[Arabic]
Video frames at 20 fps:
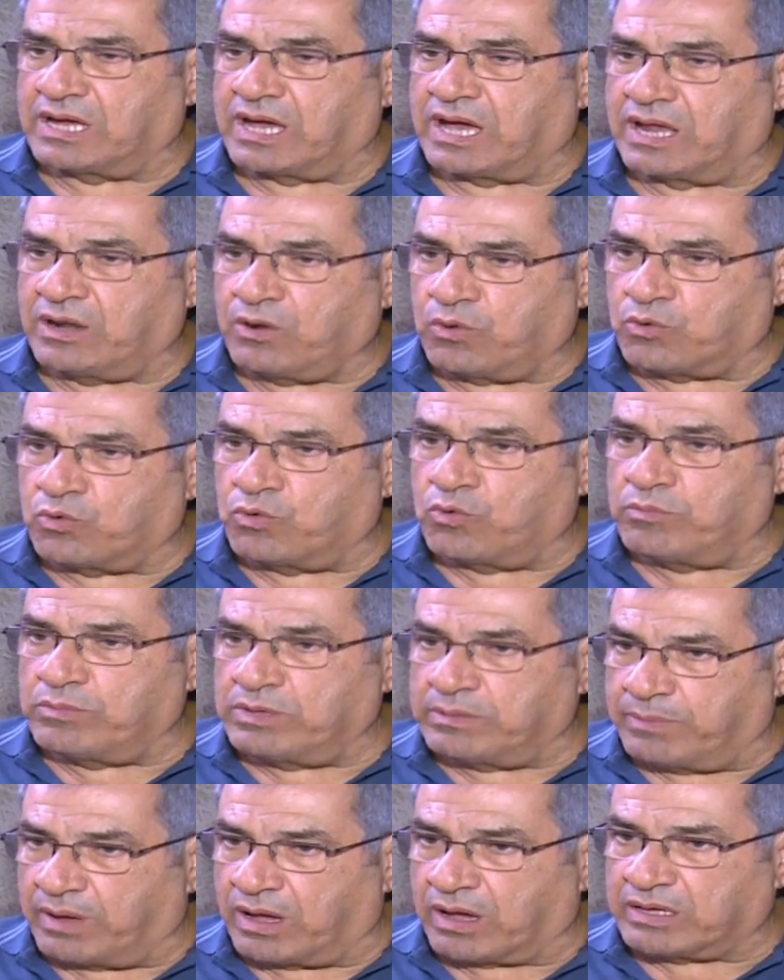
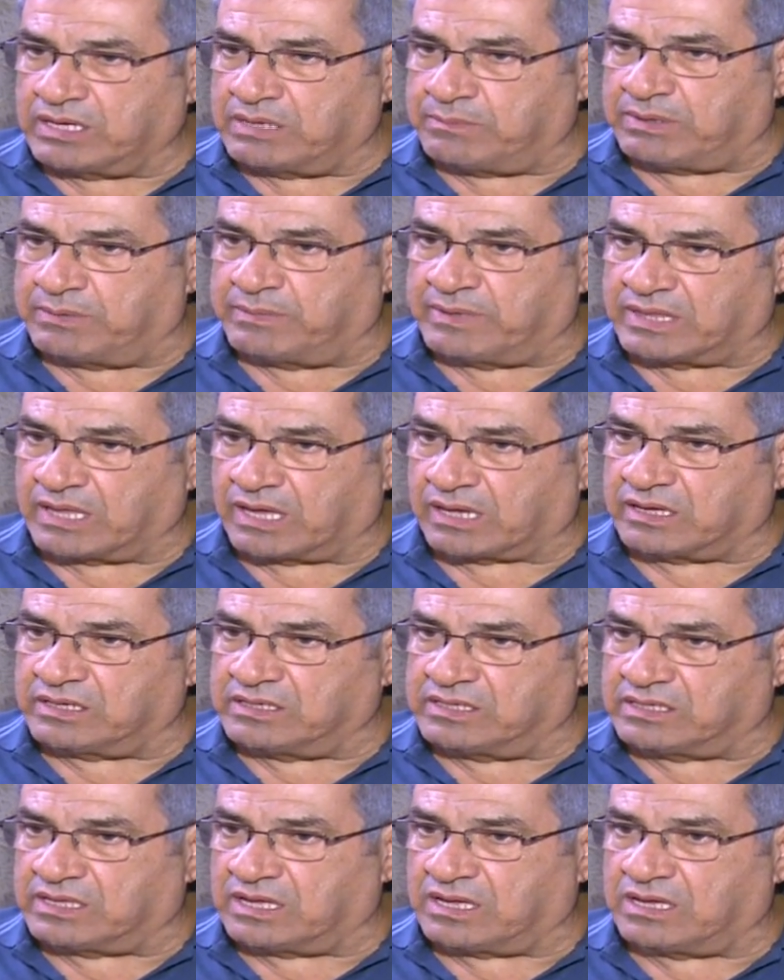الحكومه باقيه
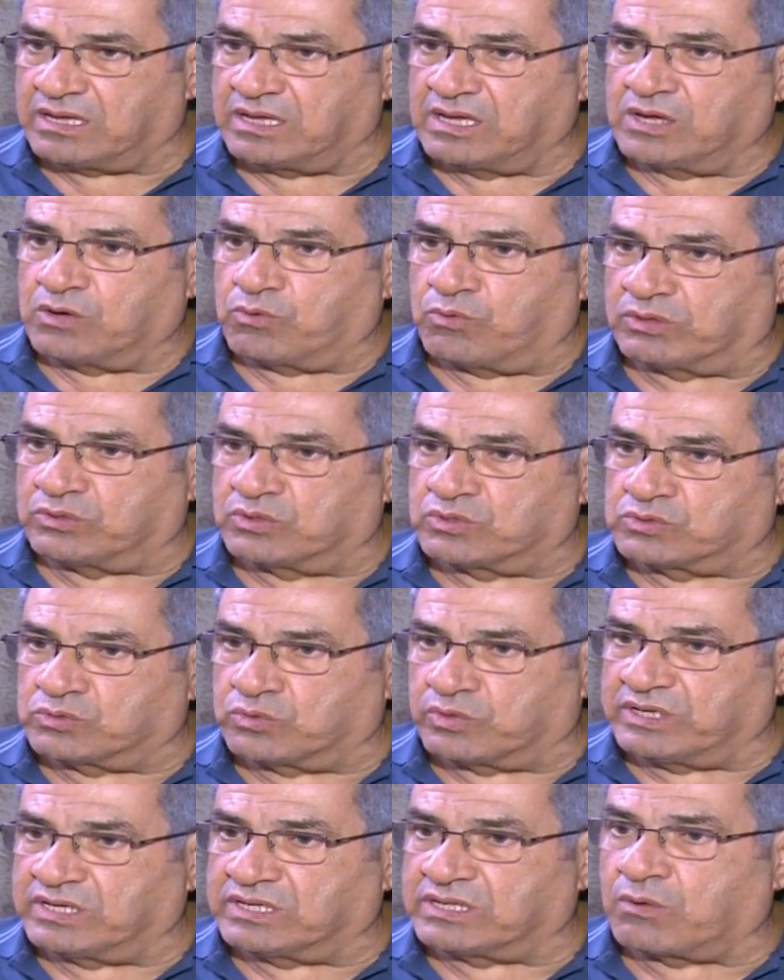بميثاقيتها
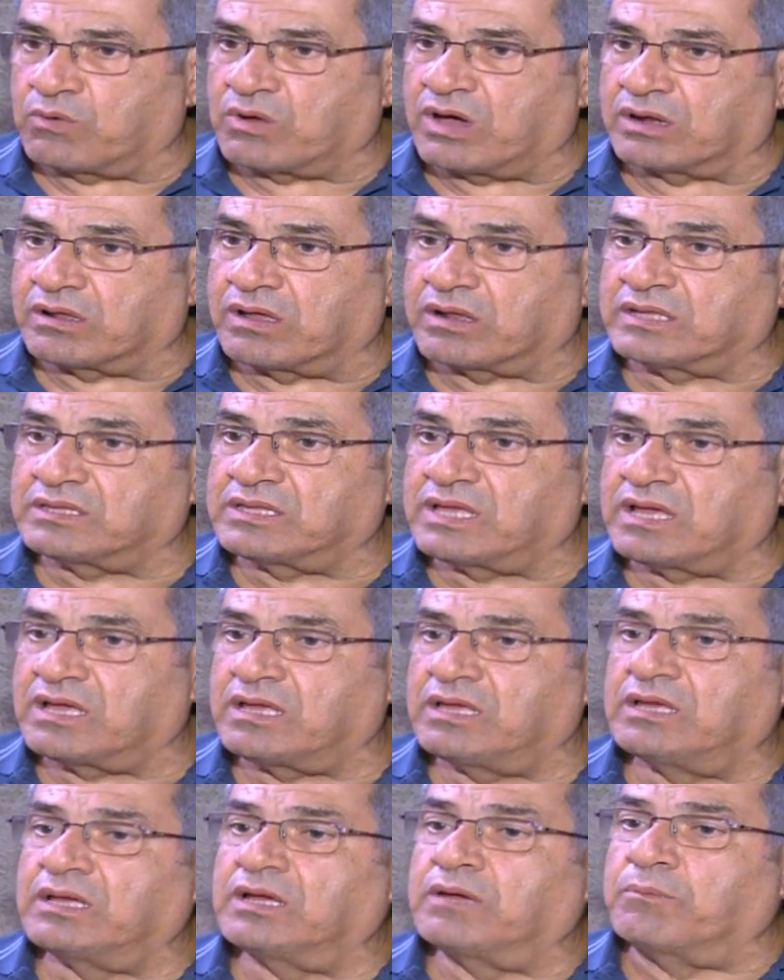ودستوريتها
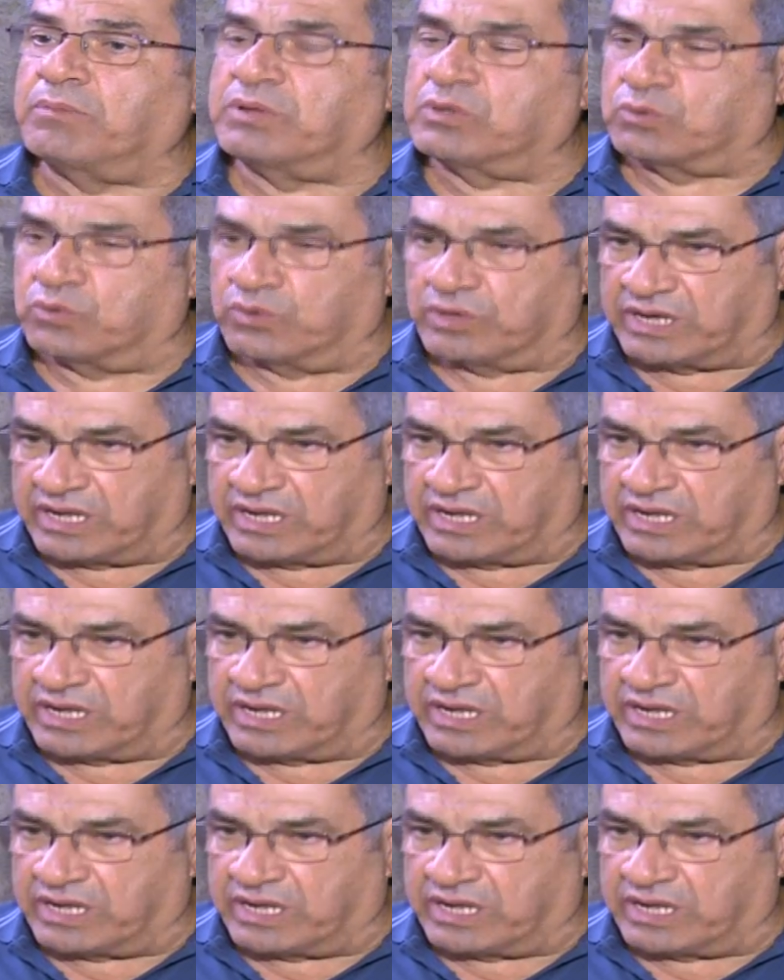وقراراتها بتكون